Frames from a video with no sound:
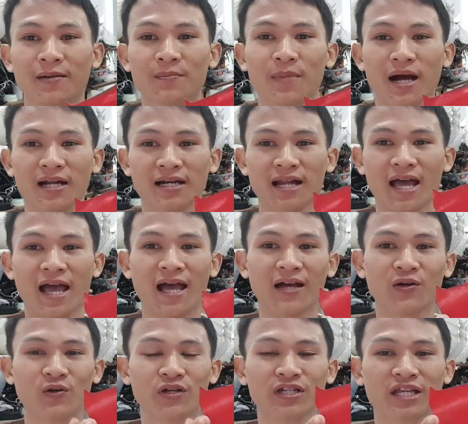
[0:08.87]
mặt
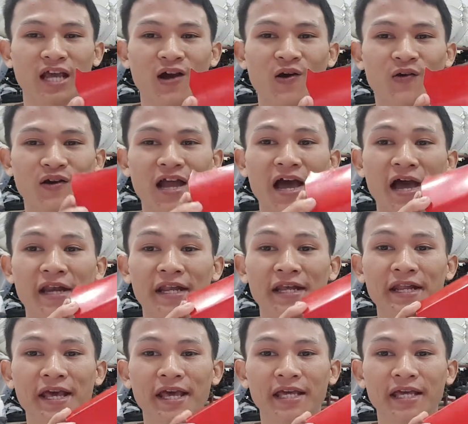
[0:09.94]
nạ của xe Honda DD